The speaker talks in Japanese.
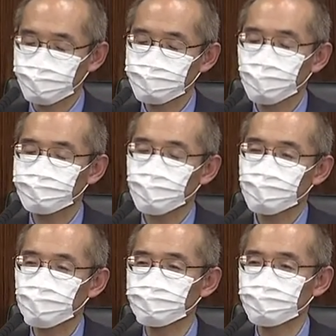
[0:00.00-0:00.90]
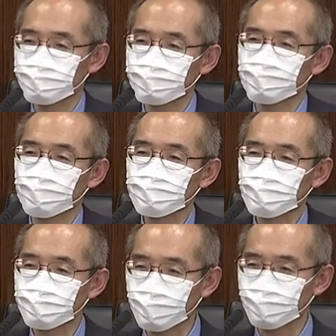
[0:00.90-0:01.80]
このサードパーティールールについてさま
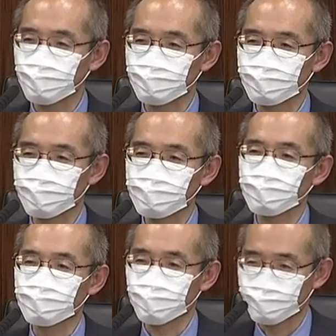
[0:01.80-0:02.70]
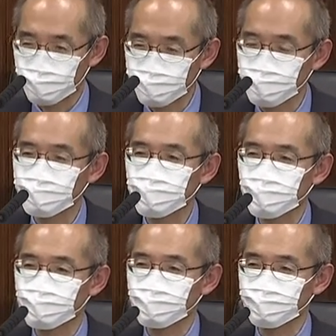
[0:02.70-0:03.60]
ざまなあのご議論がこれまでもな
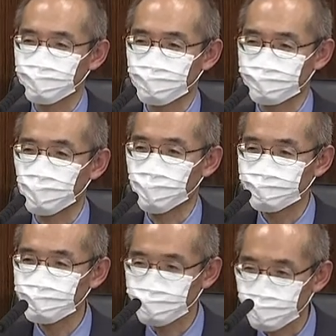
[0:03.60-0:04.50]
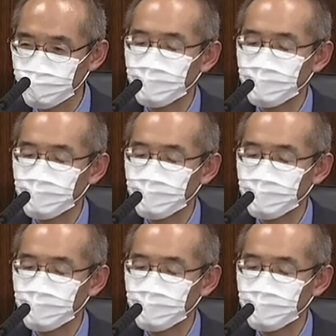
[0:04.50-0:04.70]
されているということで、まあ、ある意味、